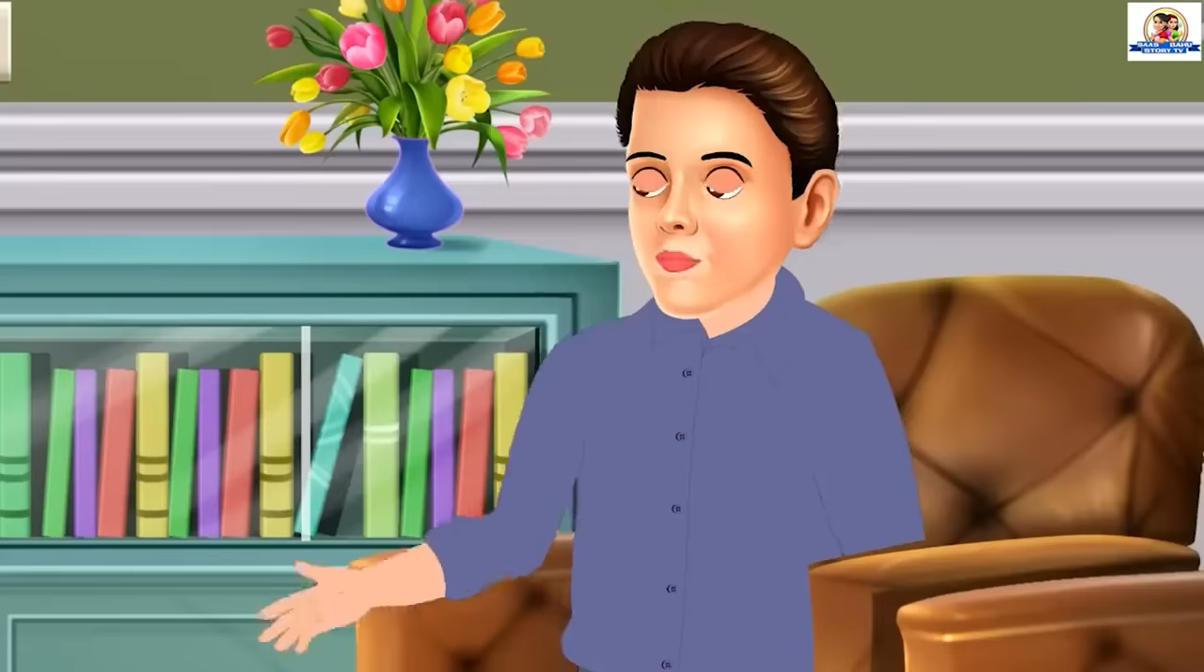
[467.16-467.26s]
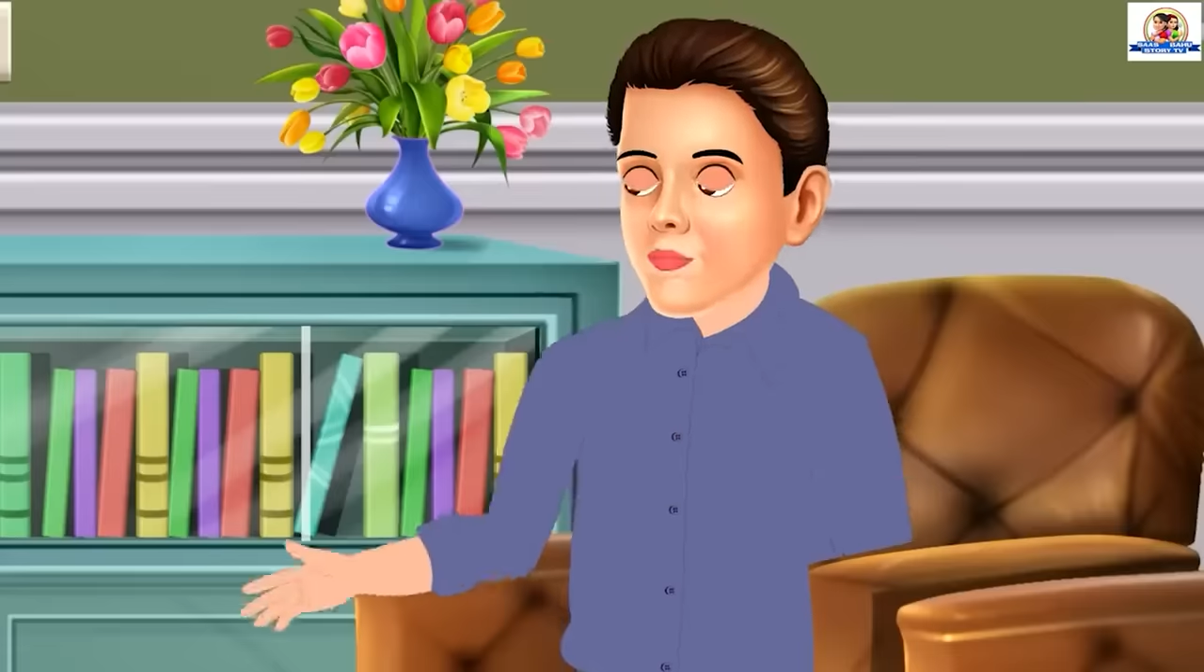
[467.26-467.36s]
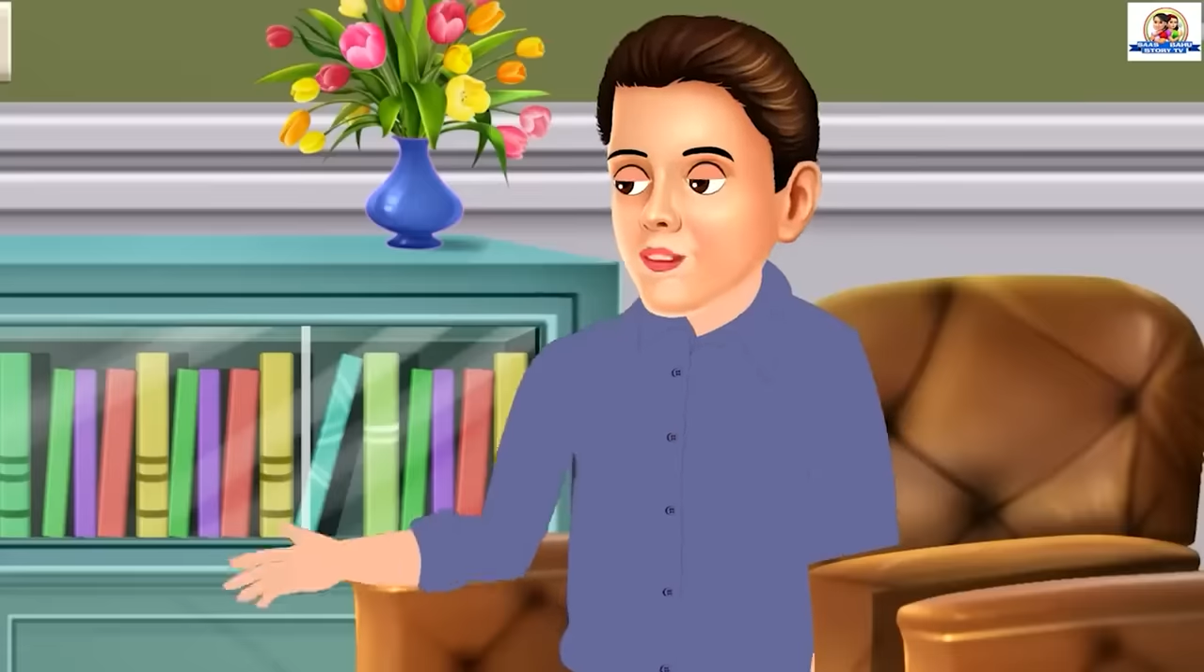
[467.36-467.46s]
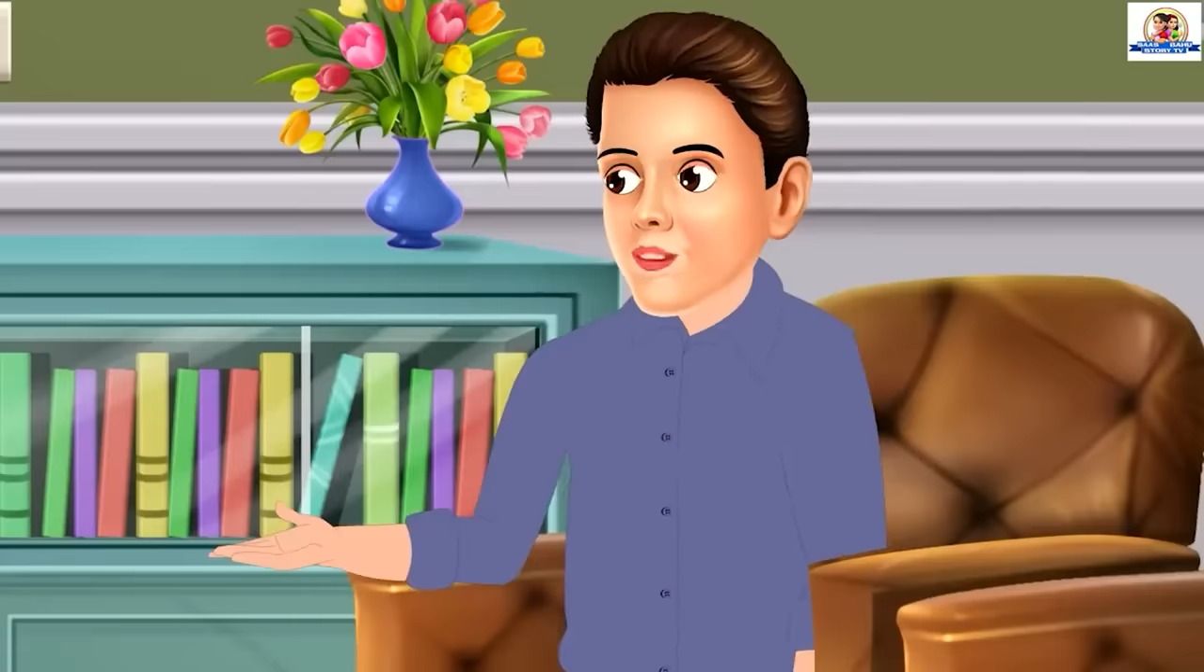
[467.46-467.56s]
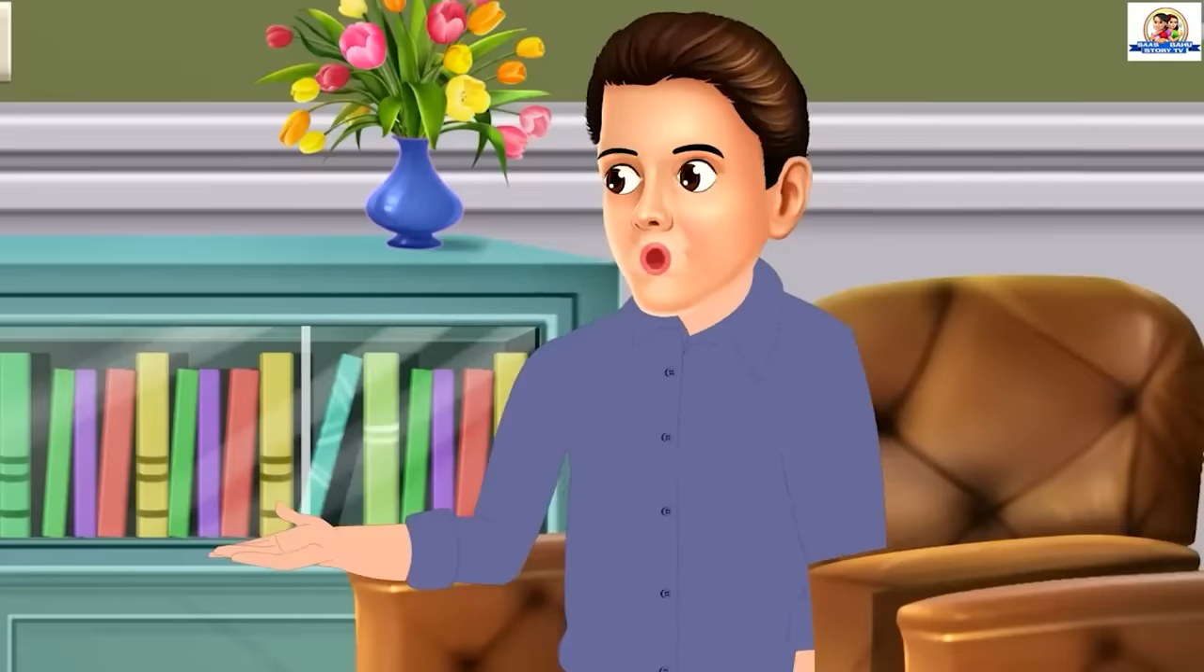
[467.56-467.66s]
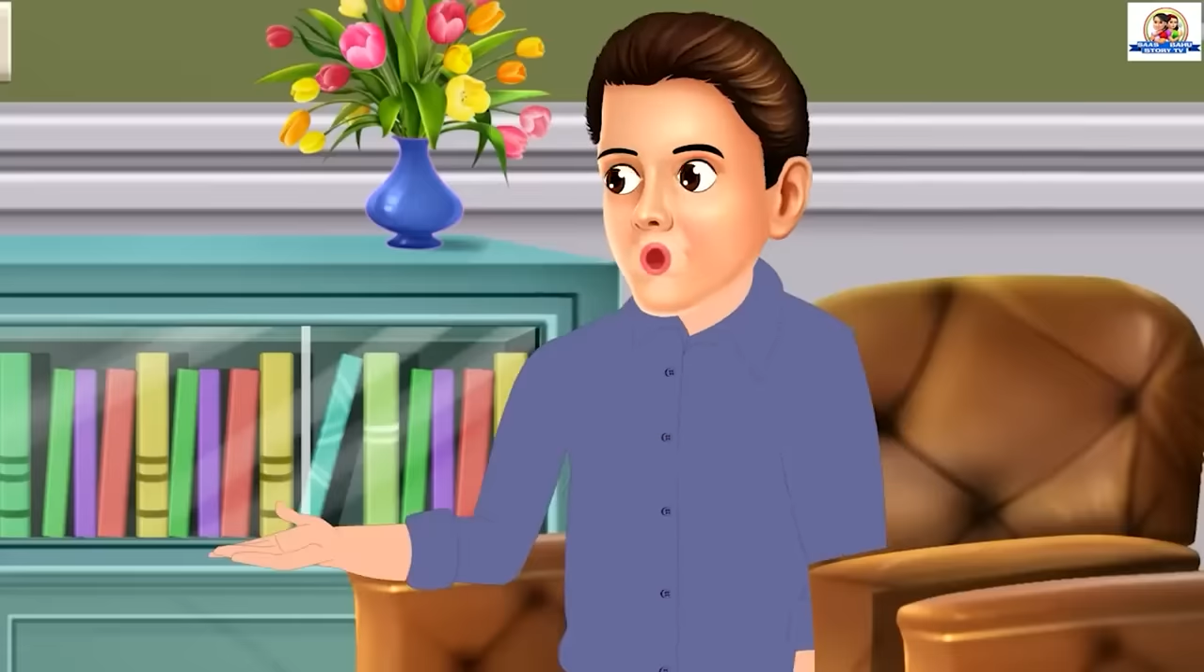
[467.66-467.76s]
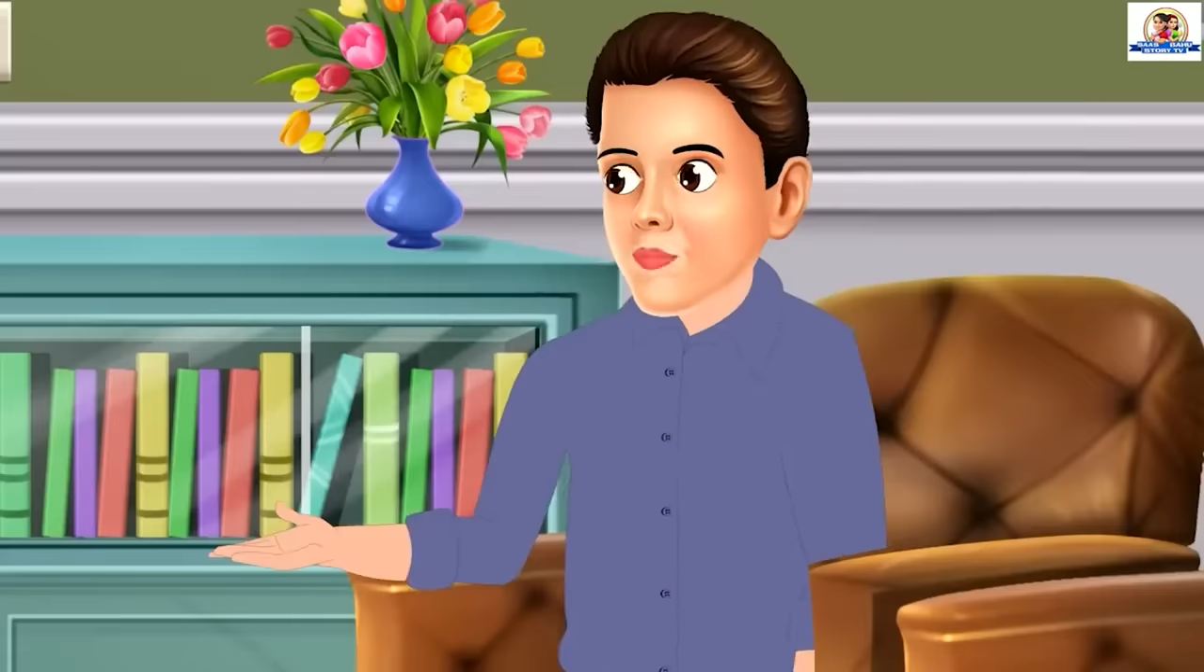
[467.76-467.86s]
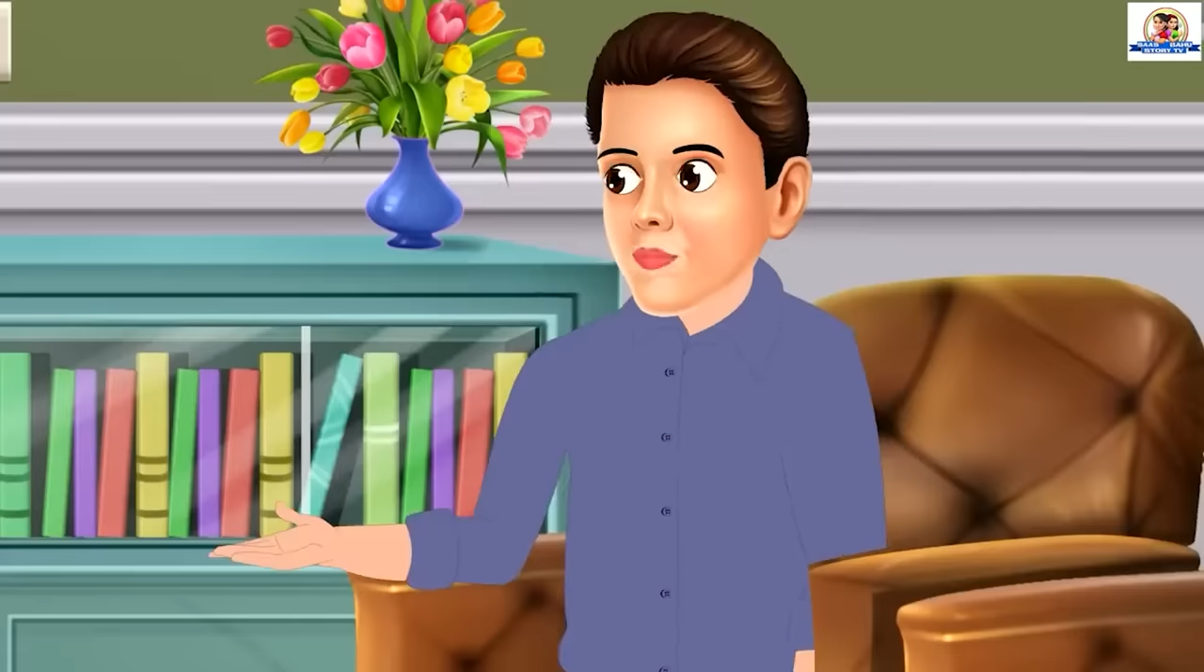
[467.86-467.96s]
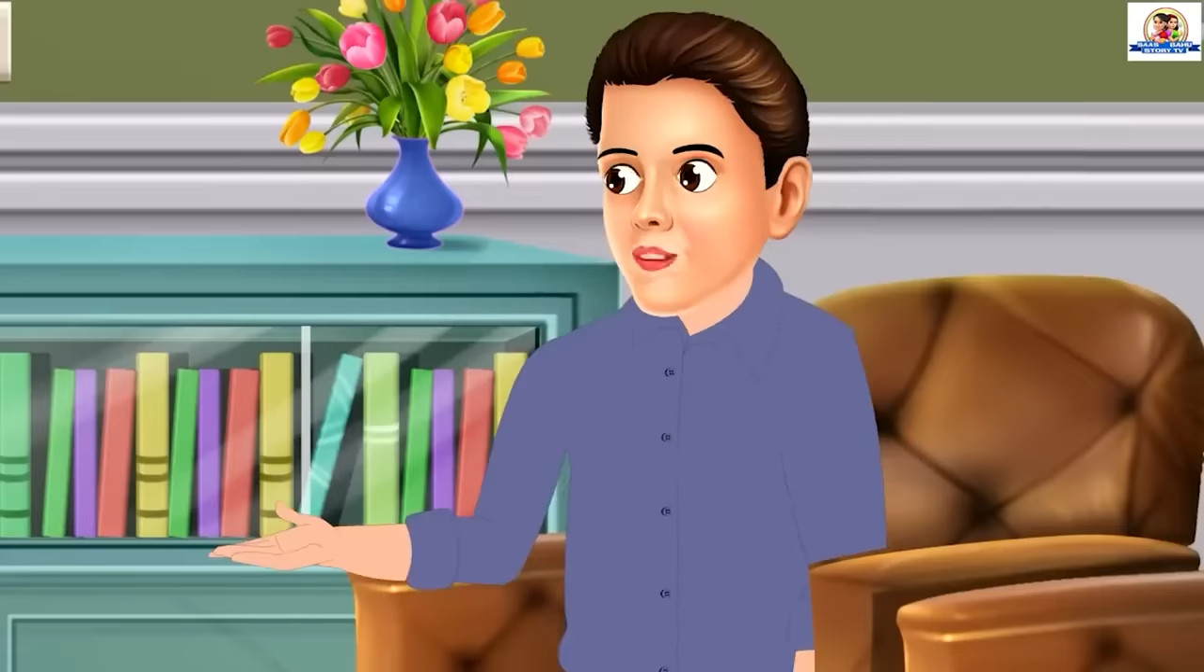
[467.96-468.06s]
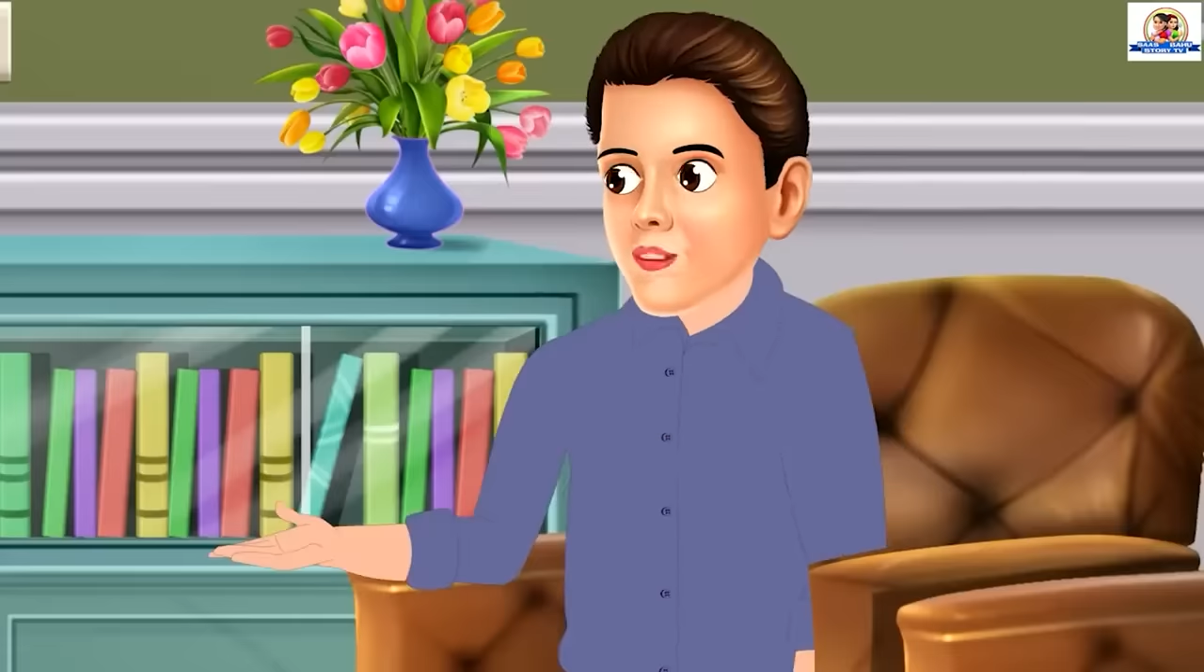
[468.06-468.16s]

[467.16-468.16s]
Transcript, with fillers: हम्म।